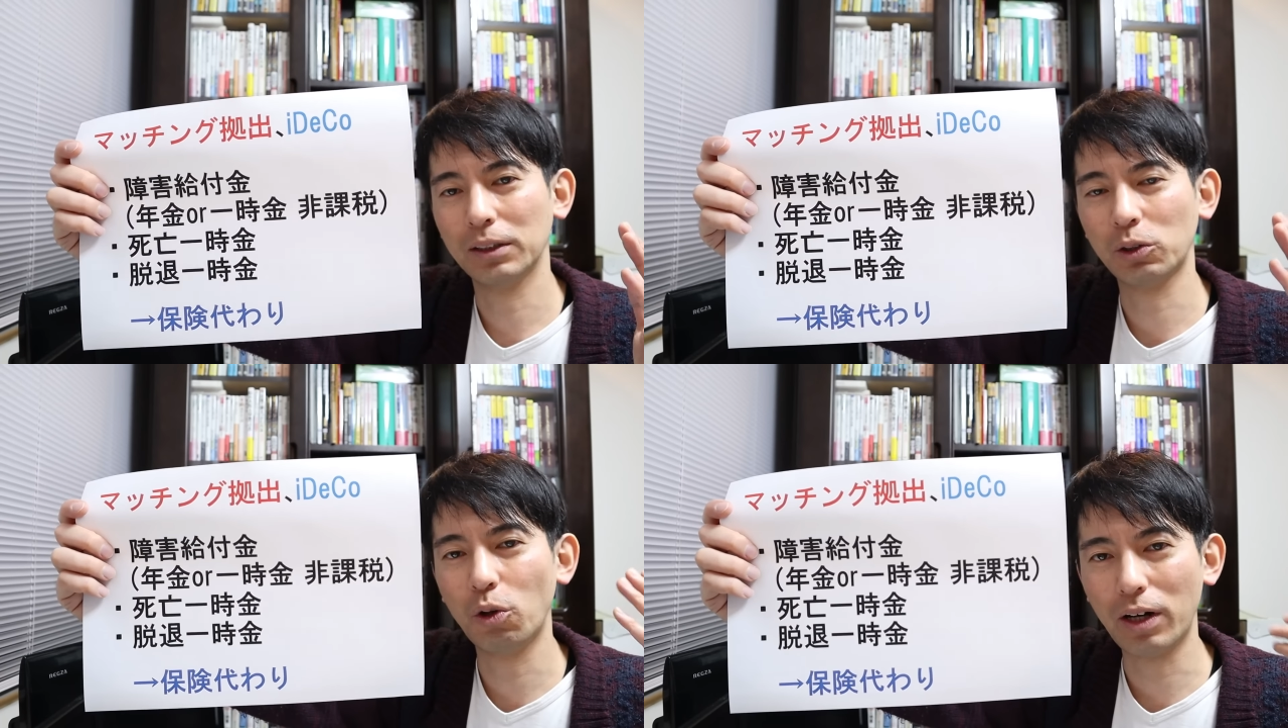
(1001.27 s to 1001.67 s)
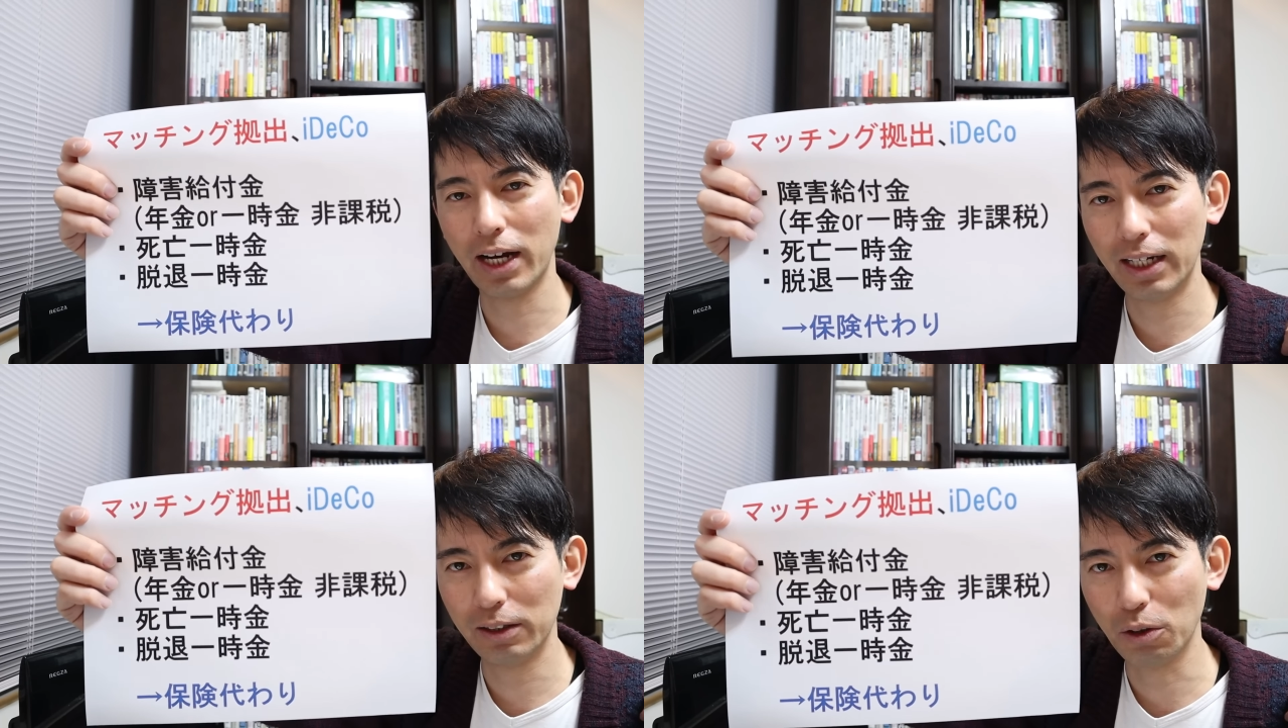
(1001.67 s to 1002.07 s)
まあ、障
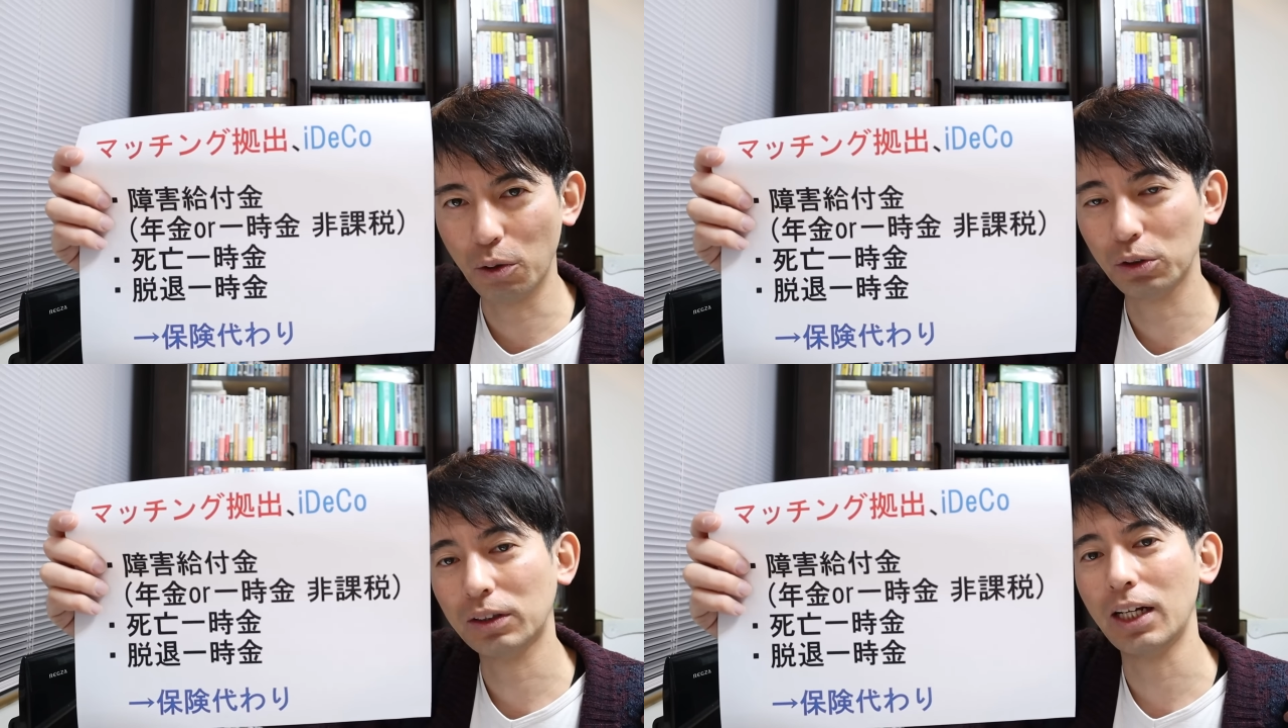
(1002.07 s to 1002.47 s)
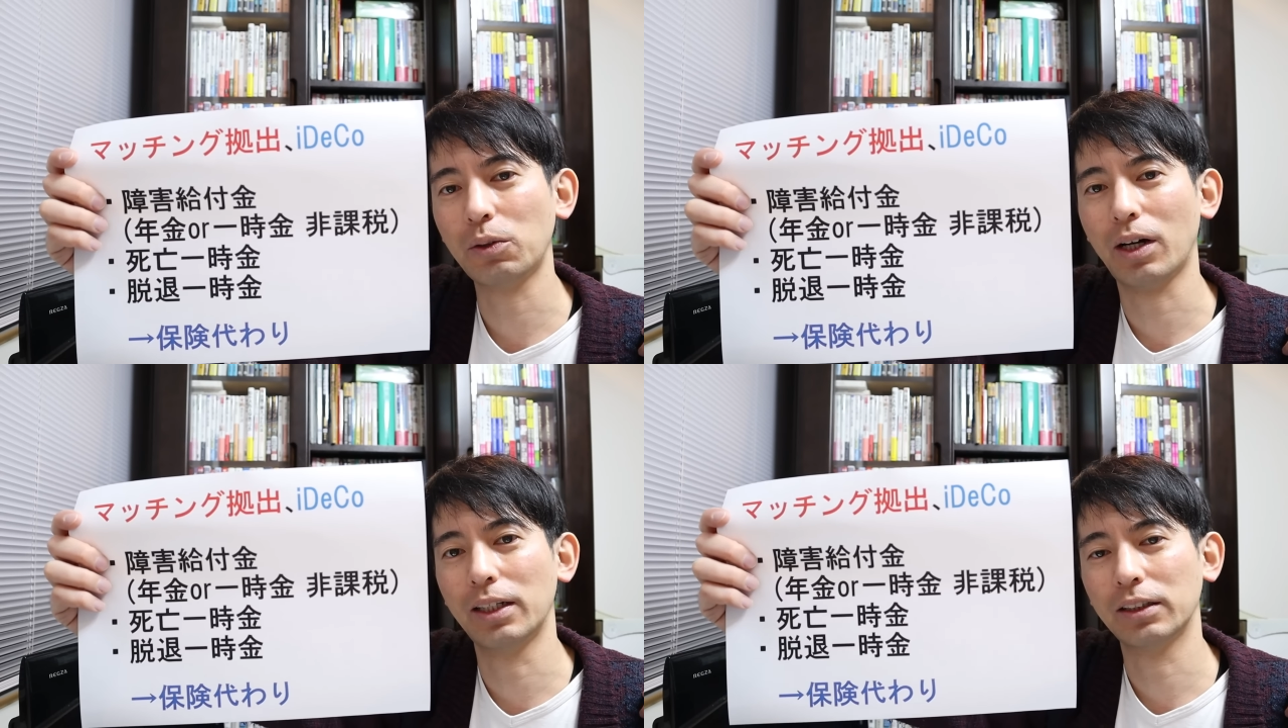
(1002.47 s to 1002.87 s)
害を負った
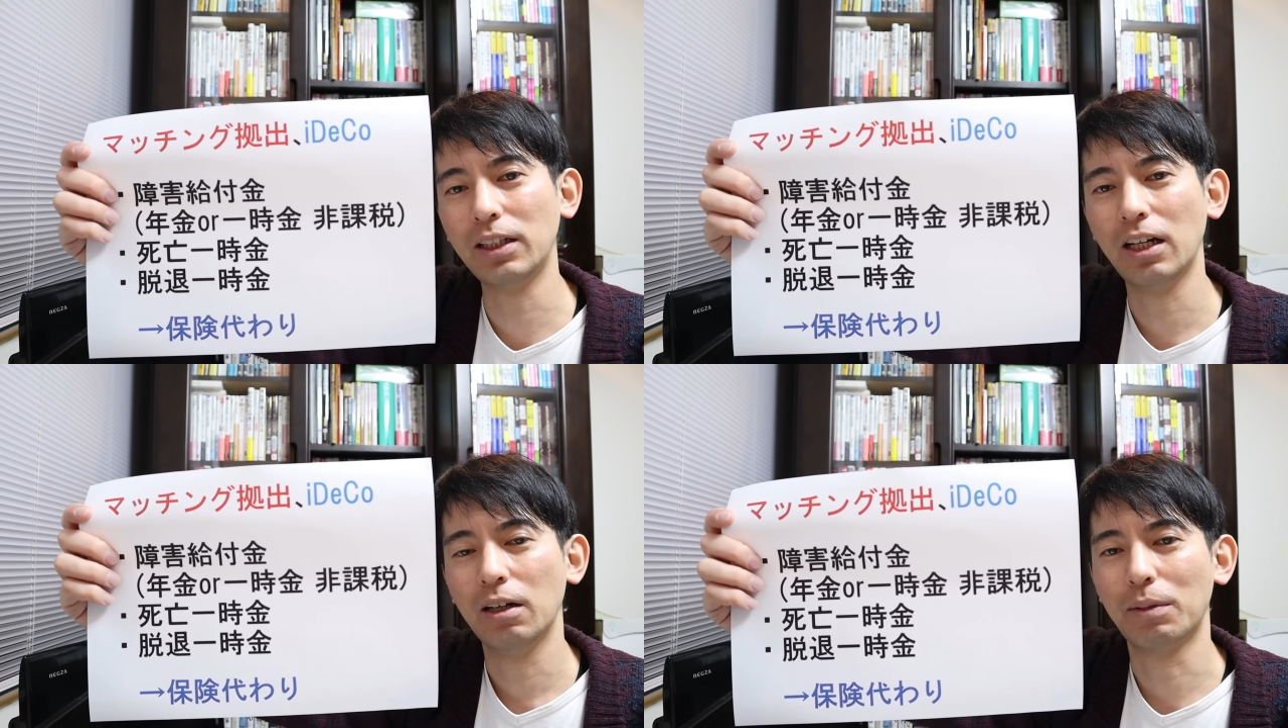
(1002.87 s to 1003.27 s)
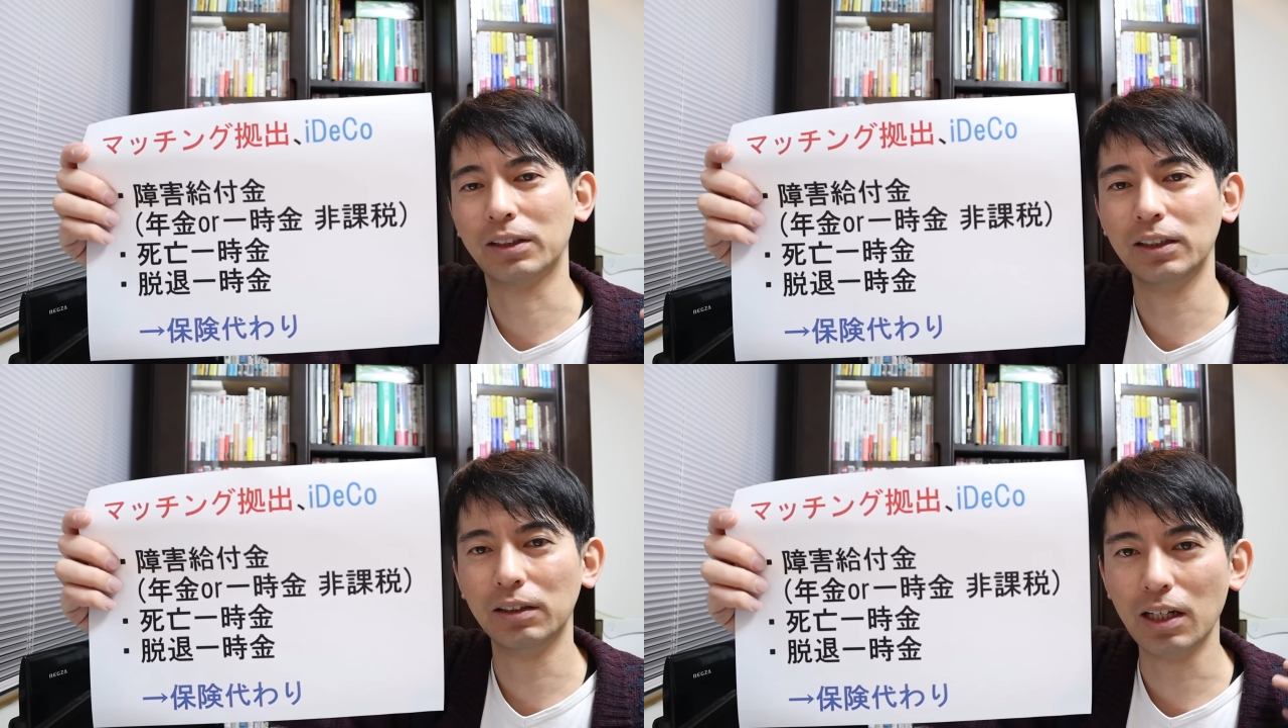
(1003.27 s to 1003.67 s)
りとかですね、まあ、
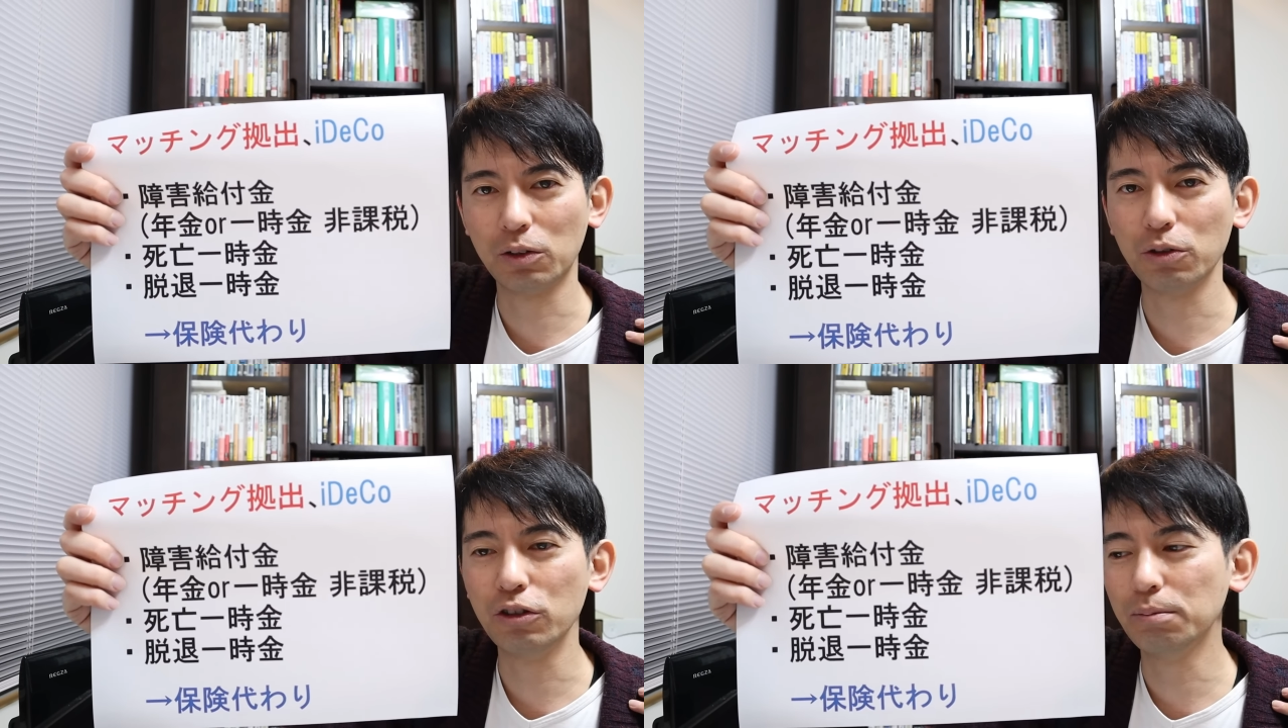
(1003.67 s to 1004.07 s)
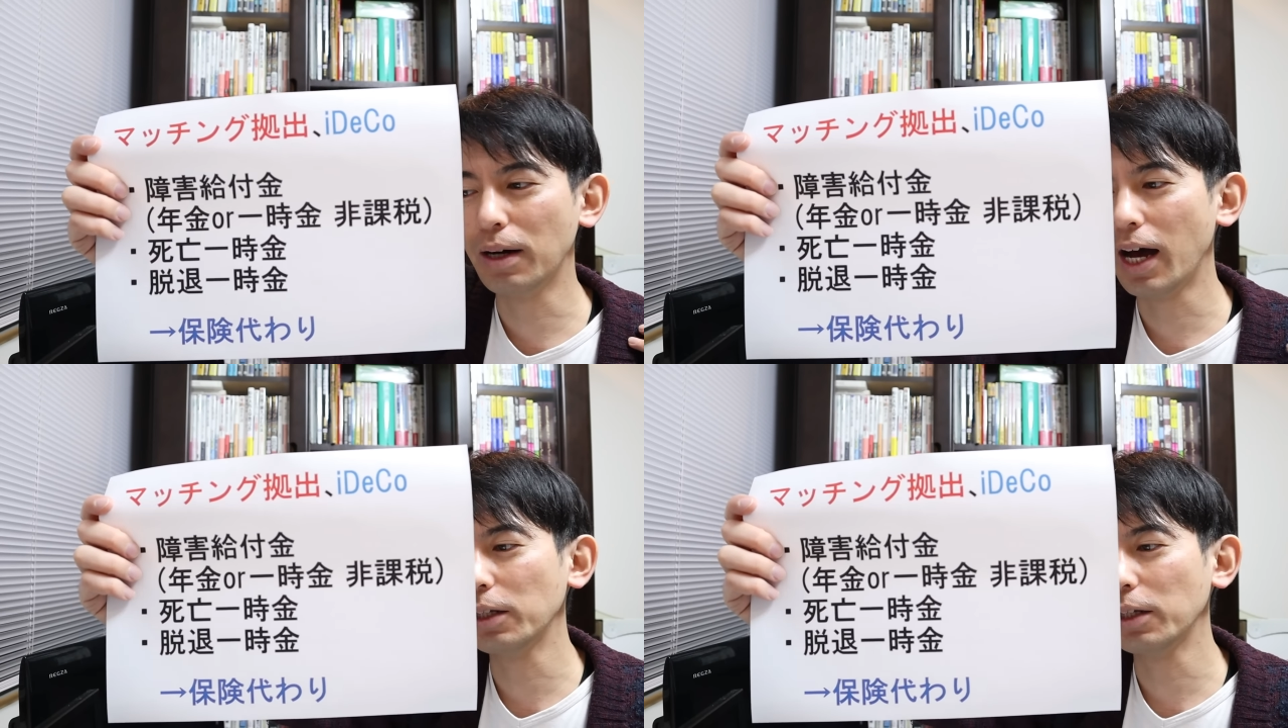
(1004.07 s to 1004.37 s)
死んだりという場